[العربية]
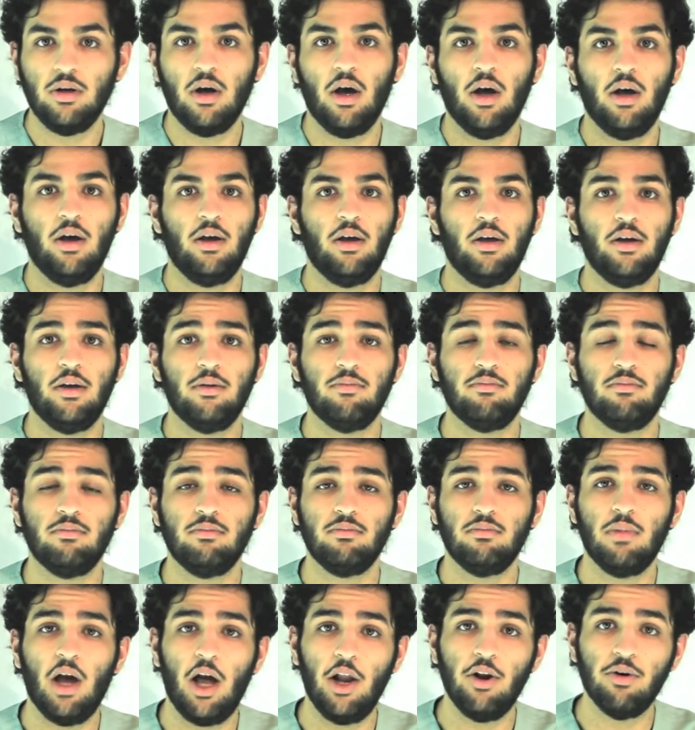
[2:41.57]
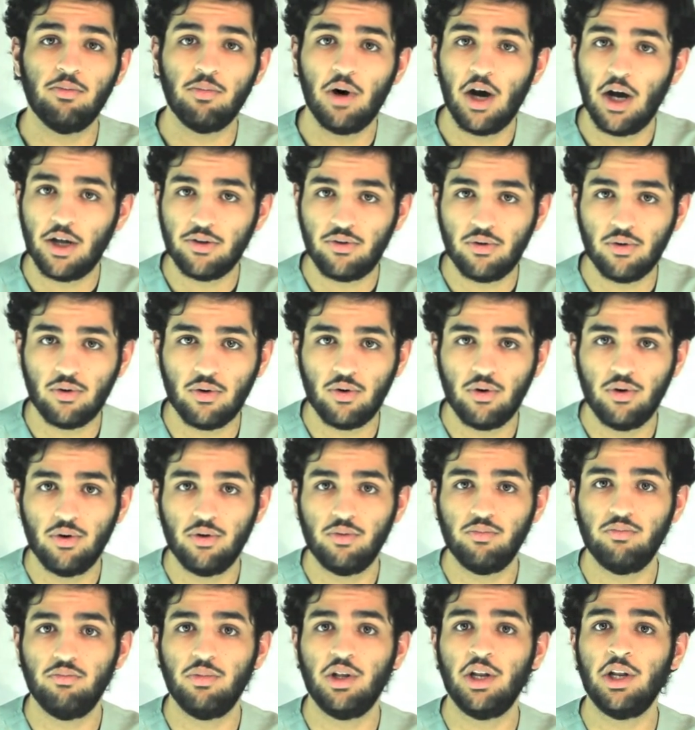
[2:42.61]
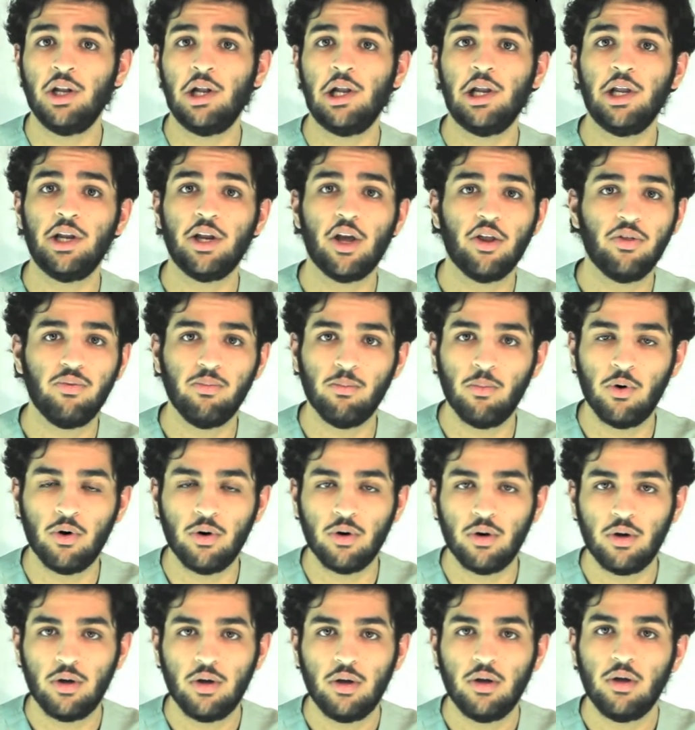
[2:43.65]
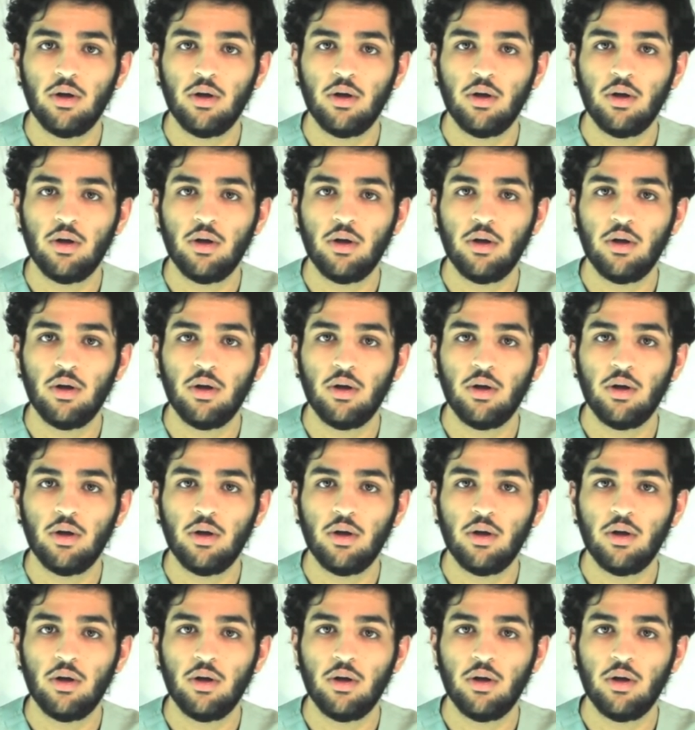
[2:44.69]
أه، معلوماته من اللي ينظمه